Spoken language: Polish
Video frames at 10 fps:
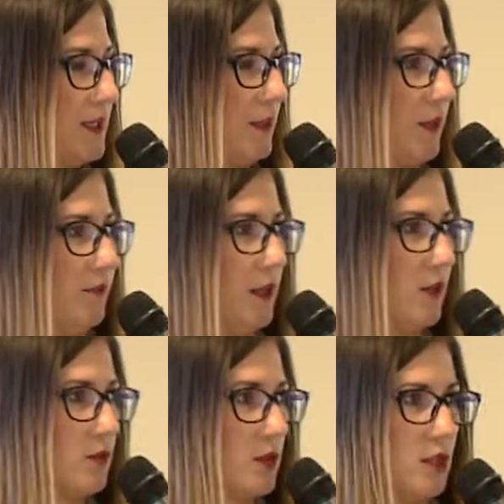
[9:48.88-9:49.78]
samej
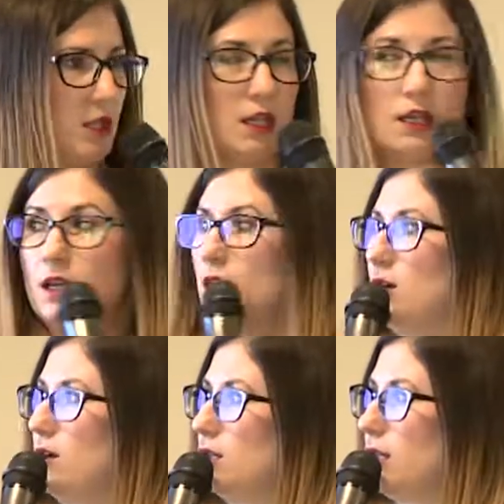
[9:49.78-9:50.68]
wielkości,
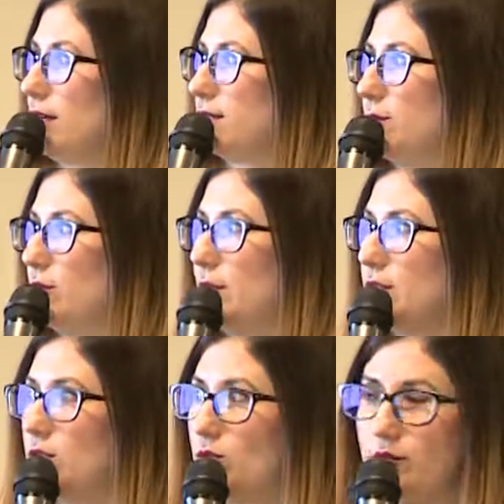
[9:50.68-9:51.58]
tak samo
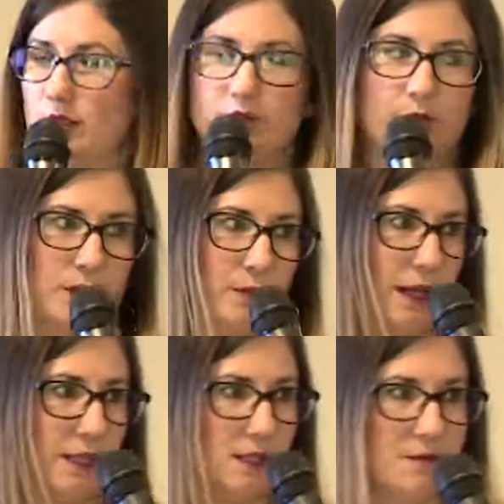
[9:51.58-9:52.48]
będzie również w
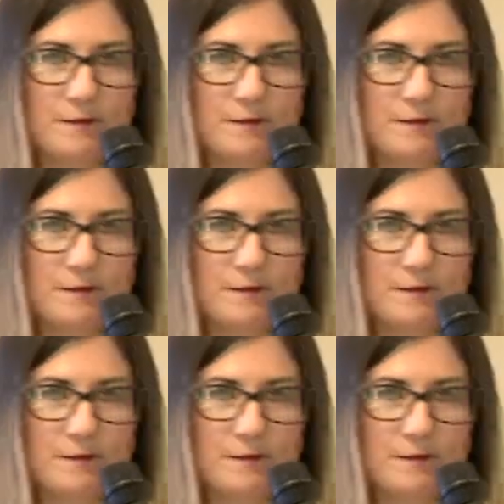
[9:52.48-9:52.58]
Bitbucket.